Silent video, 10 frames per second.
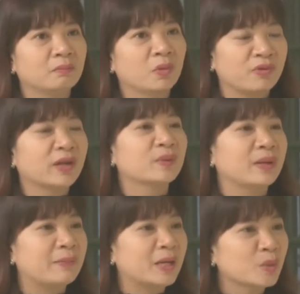một phần của
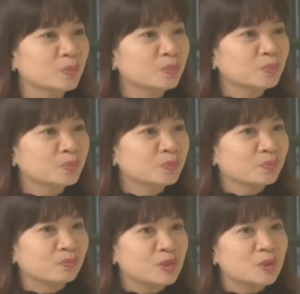đáp án đúng.
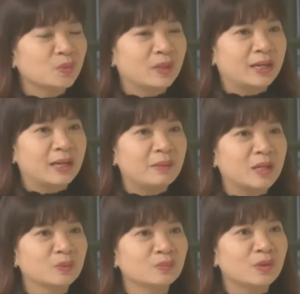Ví dụ là đáp
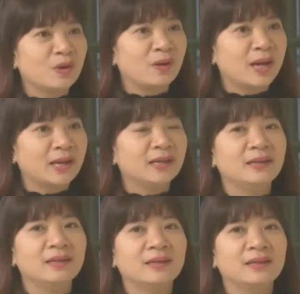án đúng có
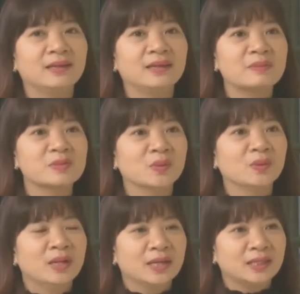hai đáp số
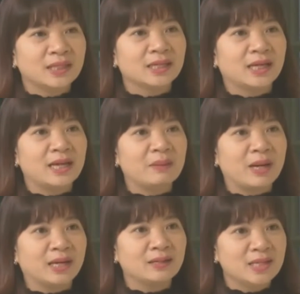thì cái đáp
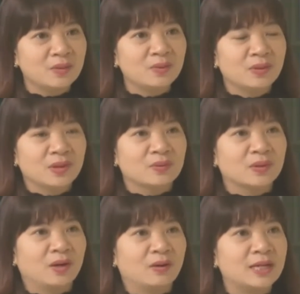án nhiễu của
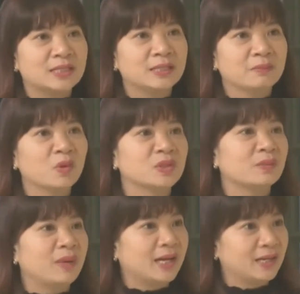nó là chỉ một
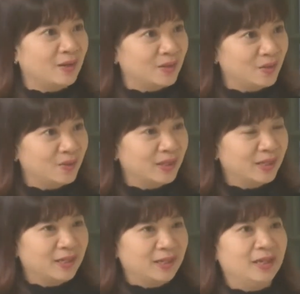trong hai cái đó thôi
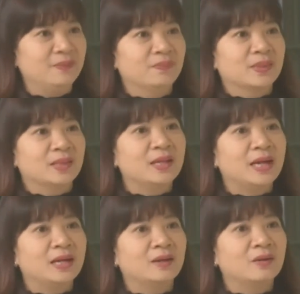đấy tức
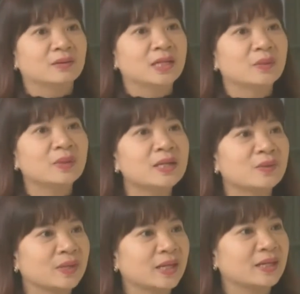là nó thiếu cái
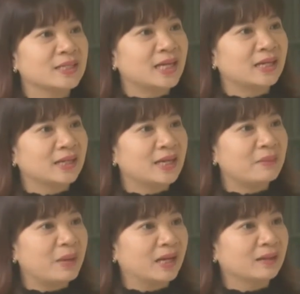điều kiện để ra được cái
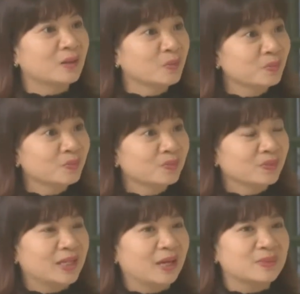đáp án đúng
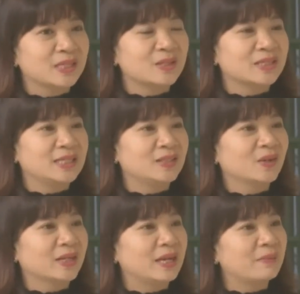thì học sinh nó sẽ
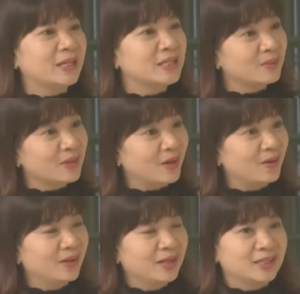chọn cái đáp án nhiễu đó
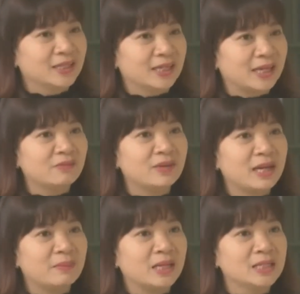thì cái cách viết
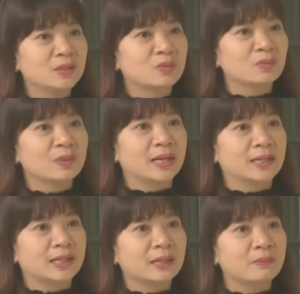đáp án nhiễu cũng là
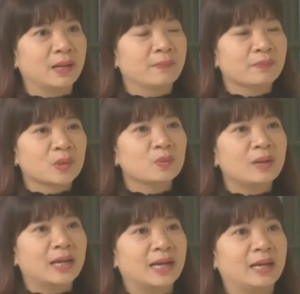cái cách mà cũng
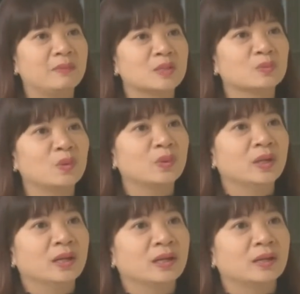là cái mà chúng tôi
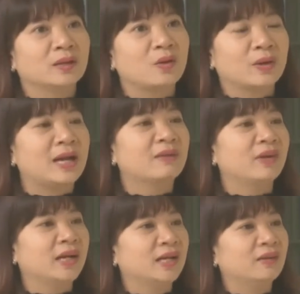ờ, còn đang
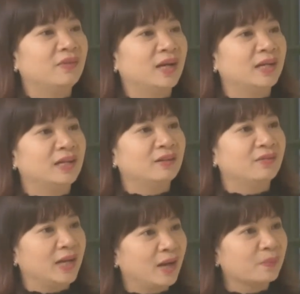phải phải
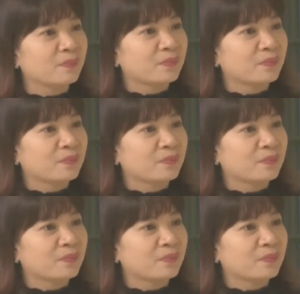phải học